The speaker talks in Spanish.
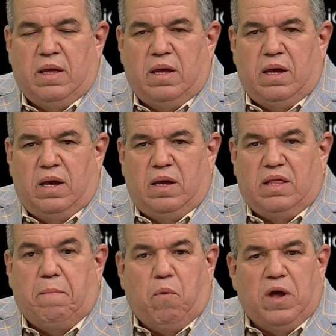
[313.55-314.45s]
eh,
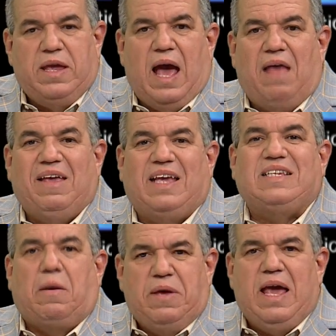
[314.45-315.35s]
después ya de que
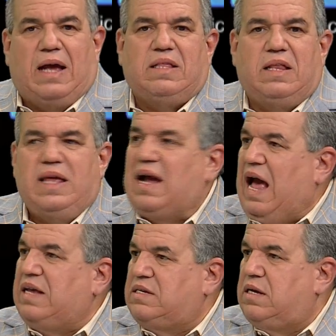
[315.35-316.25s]
sabía que tenía
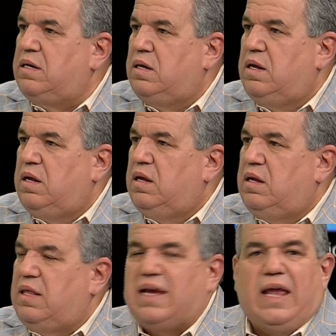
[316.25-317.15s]
cáncer,
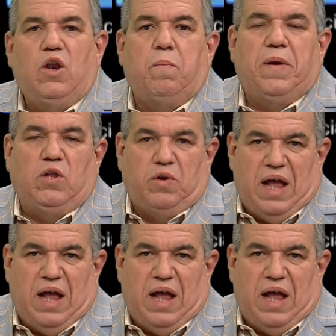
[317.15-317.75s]
de que él lo perdonaba.